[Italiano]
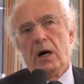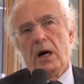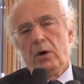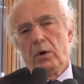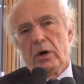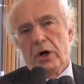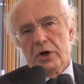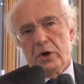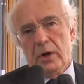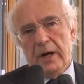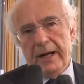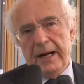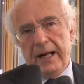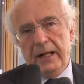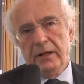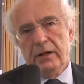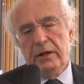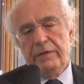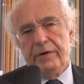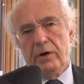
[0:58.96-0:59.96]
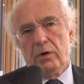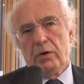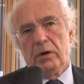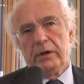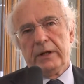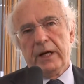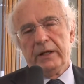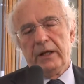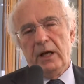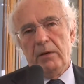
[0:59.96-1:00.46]
Allora c'è una grande
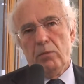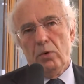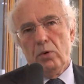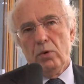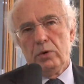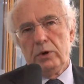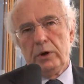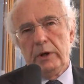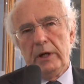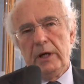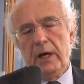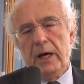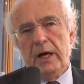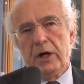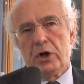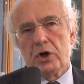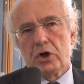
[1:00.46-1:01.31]
difficoltà dei mutui e